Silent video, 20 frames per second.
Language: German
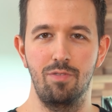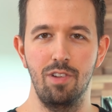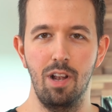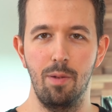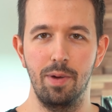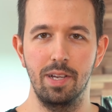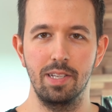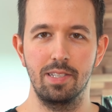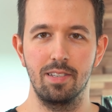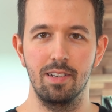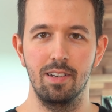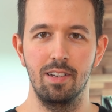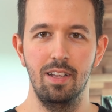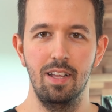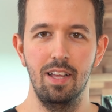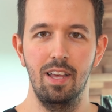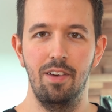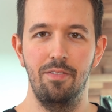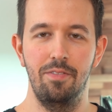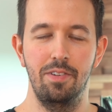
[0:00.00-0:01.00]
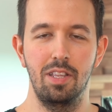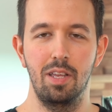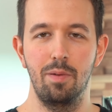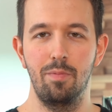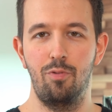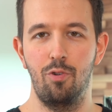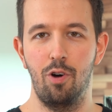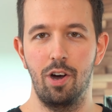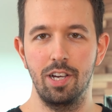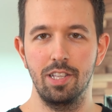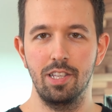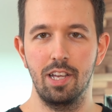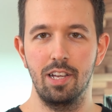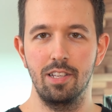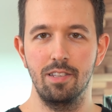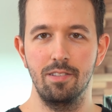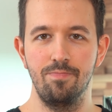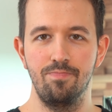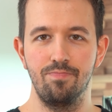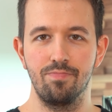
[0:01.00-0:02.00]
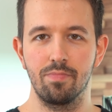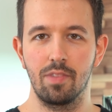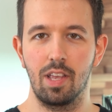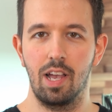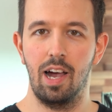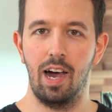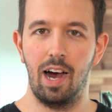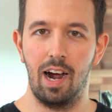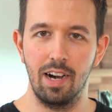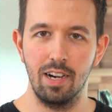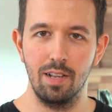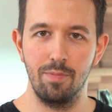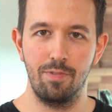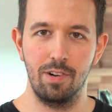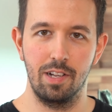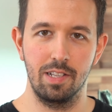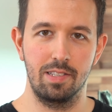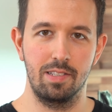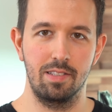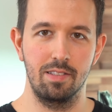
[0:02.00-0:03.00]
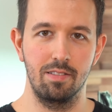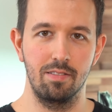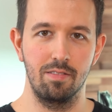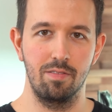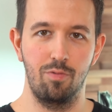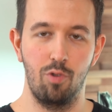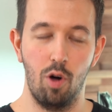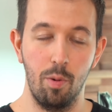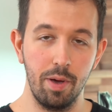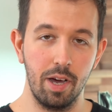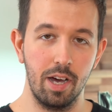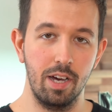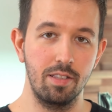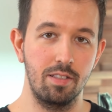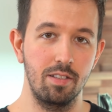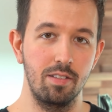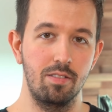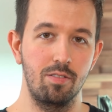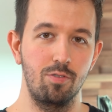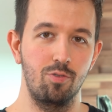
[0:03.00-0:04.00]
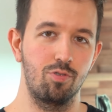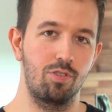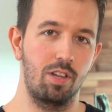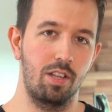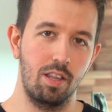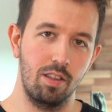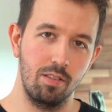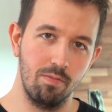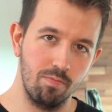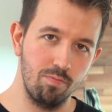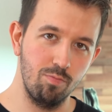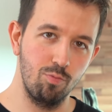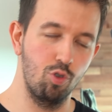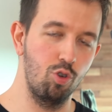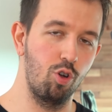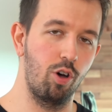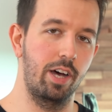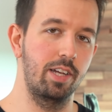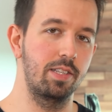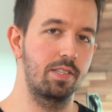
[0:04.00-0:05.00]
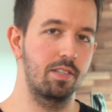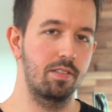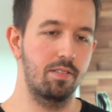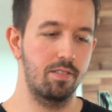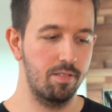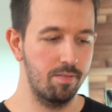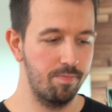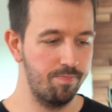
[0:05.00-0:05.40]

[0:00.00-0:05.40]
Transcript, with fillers: viel besser, wenn ihr im Vorhinein alle Pflanzen vorbereitet und dann nur noch einsetzt.